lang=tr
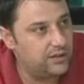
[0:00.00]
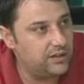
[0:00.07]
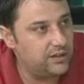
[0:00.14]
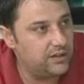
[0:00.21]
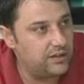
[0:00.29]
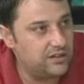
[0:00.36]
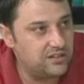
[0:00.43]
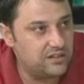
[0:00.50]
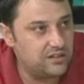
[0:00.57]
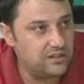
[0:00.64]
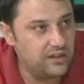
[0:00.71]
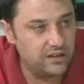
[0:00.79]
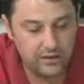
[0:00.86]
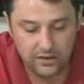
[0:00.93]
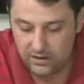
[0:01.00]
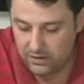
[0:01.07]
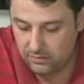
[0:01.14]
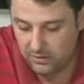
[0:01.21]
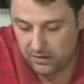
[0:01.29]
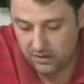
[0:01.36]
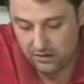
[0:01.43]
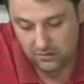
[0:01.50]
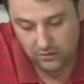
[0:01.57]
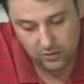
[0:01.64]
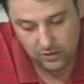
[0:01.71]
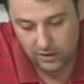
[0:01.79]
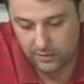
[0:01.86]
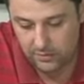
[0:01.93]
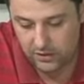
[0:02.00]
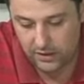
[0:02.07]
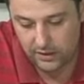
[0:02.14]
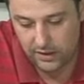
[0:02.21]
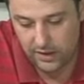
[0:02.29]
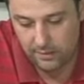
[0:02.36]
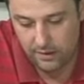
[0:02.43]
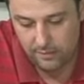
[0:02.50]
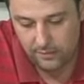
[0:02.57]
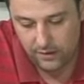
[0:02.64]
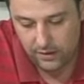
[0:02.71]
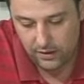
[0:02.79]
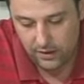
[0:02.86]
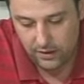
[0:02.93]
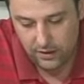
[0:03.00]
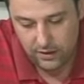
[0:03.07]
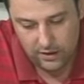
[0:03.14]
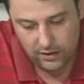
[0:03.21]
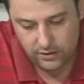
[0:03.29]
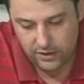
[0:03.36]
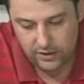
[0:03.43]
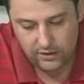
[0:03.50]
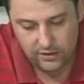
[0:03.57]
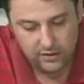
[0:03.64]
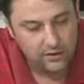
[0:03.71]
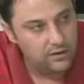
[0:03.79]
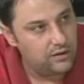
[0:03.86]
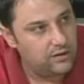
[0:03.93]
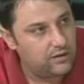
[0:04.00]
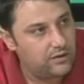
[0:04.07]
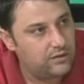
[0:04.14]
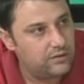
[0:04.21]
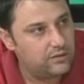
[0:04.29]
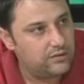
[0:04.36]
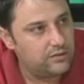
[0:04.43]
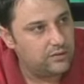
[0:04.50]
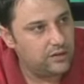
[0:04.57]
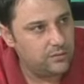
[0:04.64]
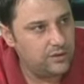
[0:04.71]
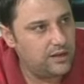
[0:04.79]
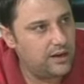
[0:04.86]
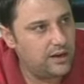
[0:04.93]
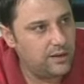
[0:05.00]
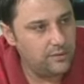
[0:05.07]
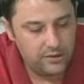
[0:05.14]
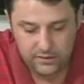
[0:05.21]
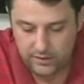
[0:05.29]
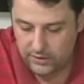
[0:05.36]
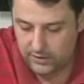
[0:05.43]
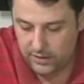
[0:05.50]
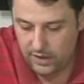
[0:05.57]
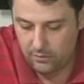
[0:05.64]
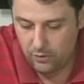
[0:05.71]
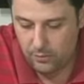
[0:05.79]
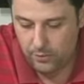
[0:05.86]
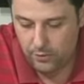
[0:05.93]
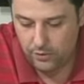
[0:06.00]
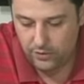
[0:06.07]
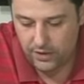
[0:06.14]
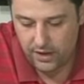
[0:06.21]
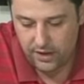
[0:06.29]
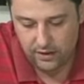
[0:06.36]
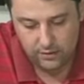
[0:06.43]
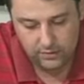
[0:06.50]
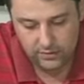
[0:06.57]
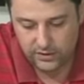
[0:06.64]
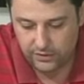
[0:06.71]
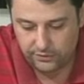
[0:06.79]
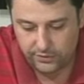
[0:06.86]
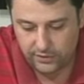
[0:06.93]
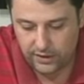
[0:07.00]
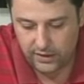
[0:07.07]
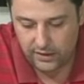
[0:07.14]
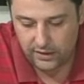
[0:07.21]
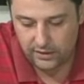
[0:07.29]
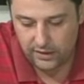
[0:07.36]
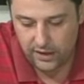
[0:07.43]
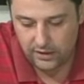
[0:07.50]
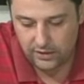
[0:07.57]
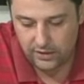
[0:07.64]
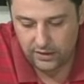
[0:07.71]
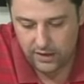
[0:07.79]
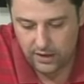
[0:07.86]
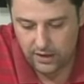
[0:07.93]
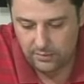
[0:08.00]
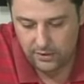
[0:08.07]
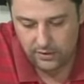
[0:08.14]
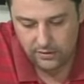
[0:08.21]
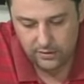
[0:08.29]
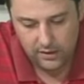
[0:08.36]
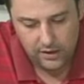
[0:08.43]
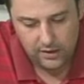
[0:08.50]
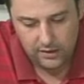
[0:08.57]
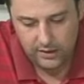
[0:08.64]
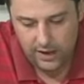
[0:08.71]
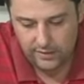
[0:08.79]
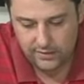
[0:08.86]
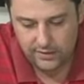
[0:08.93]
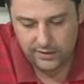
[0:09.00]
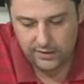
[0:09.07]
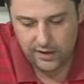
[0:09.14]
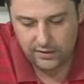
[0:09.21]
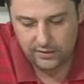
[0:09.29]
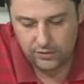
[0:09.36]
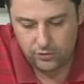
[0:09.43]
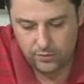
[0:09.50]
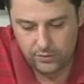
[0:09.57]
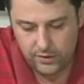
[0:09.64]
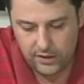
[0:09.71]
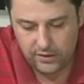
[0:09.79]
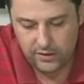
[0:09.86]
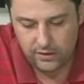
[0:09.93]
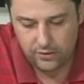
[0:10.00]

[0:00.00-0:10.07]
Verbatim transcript: 2 riskine girilir mi? Ona da bir şey diyemem. Sistem Ancak, kuponu yapıyorsanız? tabi denenebilir. Sistem kuponunda 0'dan 2 tercihi denenebilir. Yalnız İrlanda Cumhuriyeti'ni